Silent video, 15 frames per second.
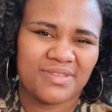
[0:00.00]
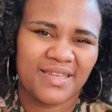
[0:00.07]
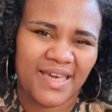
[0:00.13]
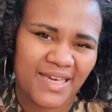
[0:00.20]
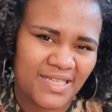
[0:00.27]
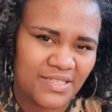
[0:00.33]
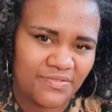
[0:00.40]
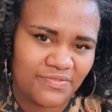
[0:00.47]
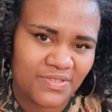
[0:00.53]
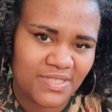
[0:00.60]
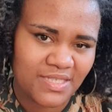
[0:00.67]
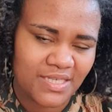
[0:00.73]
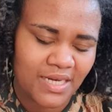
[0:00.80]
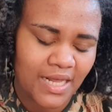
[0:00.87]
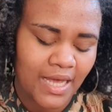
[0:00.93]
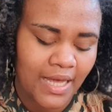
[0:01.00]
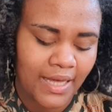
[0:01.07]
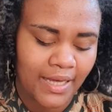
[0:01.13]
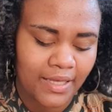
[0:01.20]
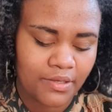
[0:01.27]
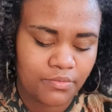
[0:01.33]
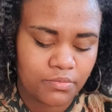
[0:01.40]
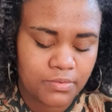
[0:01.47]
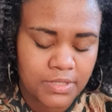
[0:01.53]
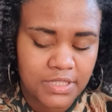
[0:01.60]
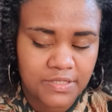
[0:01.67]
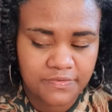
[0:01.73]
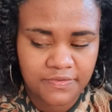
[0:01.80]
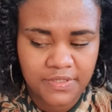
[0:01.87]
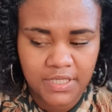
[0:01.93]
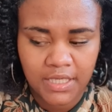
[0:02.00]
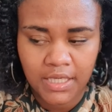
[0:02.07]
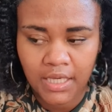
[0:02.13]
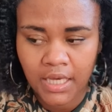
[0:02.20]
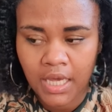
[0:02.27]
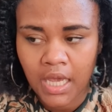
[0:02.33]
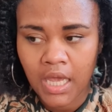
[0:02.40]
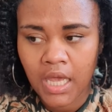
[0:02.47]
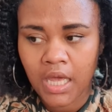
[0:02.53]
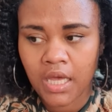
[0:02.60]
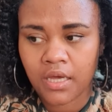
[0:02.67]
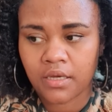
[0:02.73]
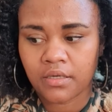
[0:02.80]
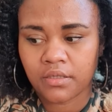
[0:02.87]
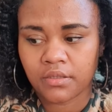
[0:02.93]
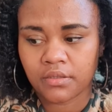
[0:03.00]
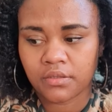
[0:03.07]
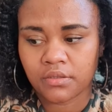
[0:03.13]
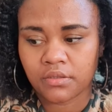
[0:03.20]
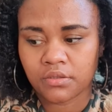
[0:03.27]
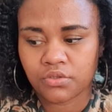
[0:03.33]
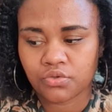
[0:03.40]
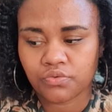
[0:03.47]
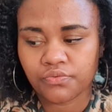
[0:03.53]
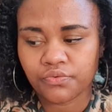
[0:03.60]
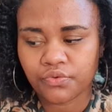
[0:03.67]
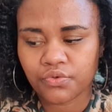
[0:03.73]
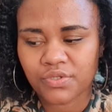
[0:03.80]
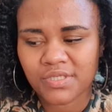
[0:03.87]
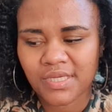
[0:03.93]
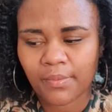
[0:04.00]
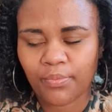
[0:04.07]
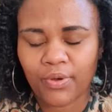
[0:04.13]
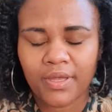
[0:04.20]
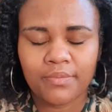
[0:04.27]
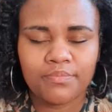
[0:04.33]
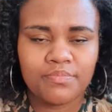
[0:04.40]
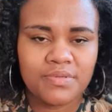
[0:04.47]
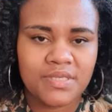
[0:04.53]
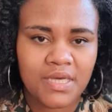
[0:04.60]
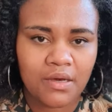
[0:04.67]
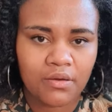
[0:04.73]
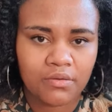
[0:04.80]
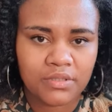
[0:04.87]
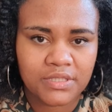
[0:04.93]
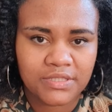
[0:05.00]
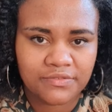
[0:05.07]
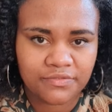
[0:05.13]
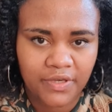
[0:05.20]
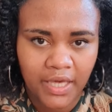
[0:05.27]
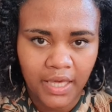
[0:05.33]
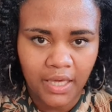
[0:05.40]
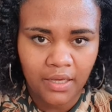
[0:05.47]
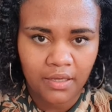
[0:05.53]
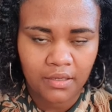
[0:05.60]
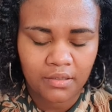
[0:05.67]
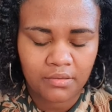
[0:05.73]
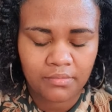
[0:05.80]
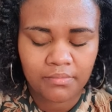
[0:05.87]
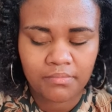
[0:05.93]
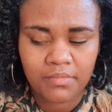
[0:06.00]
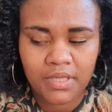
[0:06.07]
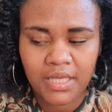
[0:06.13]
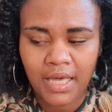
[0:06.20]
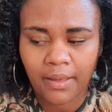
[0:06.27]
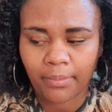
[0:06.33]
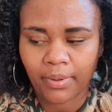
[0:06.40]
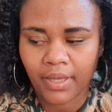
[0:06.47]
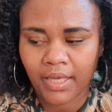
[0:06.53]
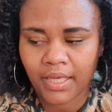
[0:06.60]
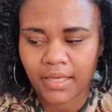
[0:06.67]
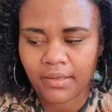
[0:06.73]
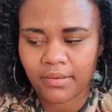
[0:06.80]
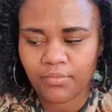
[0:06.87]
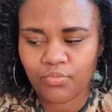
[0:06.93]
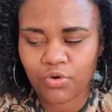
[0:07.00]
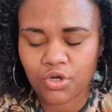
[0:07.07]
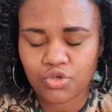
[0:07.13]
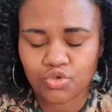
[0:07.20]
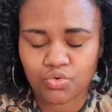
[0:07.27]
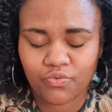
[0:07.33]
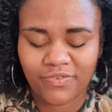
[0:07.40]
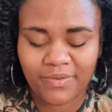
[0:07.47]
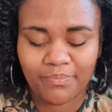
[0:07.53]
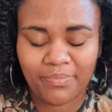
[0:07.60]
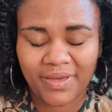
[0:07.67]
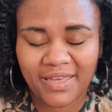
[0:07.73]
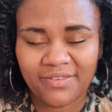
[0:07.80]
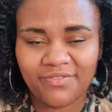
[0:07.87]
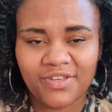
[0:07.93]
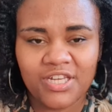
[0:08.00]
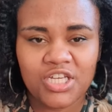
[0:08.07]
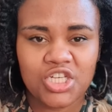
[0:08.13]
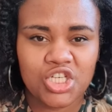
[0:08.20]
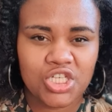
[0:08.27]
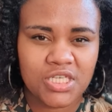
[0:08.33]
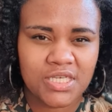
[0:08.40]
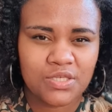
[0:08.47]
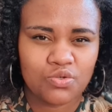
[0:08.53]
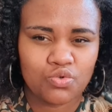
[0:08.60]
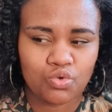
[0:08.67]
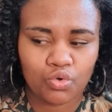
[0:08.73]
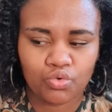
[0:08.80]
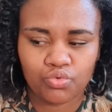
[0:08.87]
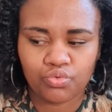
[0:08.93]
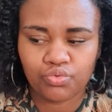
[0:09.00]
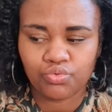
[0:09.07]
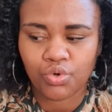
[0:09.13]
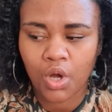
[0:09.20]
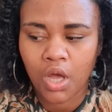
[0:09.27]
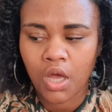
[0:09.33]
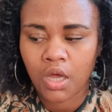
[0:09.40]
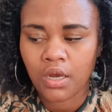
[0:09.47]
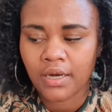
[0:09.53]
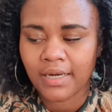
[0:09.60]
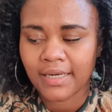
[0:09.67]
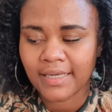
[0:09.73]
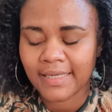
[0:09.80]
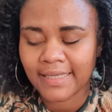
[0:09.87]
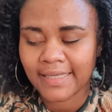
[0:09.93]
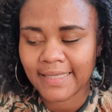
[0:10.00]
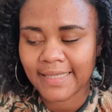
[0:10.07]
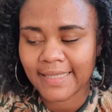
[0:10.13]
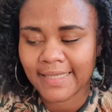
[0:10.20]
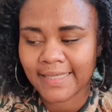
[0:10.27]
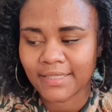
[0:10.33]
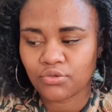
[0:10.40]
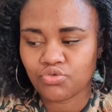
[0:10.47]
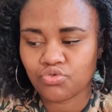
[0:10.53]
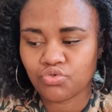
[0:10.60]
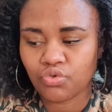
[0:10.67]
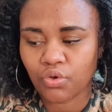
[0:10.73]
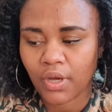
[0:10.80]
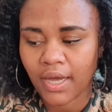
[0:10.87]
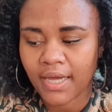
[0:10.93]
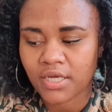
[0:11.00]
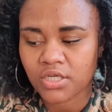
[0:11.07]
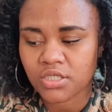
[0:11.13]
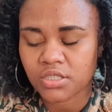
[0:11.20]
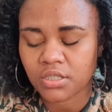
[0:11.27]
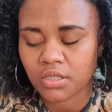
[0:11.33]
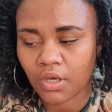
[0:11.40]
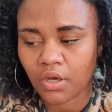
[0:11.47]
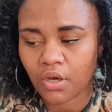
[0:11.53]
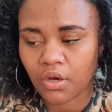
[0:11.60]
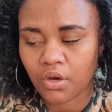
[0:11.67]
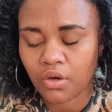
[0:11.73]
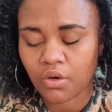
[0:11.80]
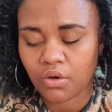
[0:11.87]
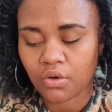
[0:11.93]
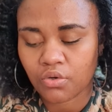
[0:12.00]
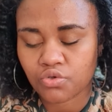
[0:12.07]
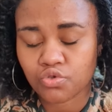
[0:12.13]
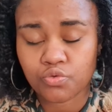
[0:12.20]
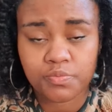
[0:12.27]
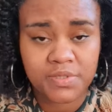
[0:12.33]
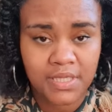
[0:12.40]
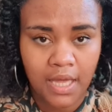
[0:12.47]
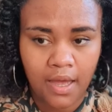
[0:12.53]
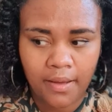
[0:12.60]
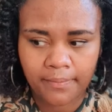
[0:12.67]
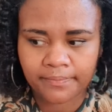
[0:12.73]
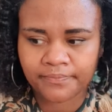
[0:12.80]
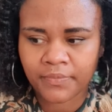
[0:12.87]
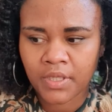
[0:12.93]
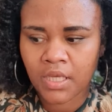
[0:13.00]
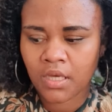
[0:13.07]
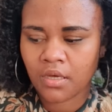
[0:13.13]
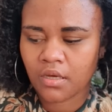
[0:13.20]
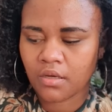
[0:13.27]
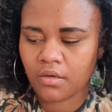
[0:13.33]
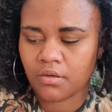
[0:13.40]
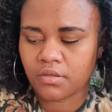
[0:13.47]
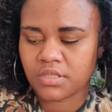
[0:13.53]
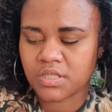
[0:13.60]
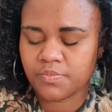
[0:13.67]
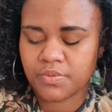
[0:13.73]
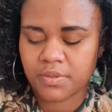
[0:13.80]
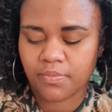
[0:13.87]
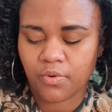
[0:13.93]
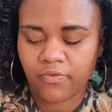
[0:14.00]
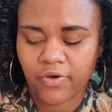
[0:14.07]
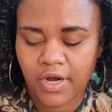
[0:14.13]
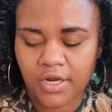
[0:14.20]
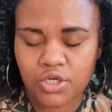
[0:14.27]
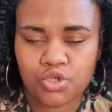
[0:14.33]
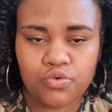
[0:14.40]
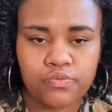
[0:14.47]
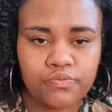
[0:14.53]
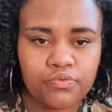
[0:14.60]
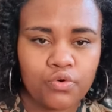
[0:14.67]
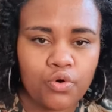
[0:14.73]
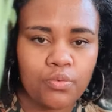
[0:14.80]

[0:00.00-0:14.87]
très difficiles à réhumidifier. Euh, je trouve que ça peut être bien en hiver, mais après, moi, je vais privilégier surtout les tuteurages en substrat. Euh, typiquement, voilà, je vous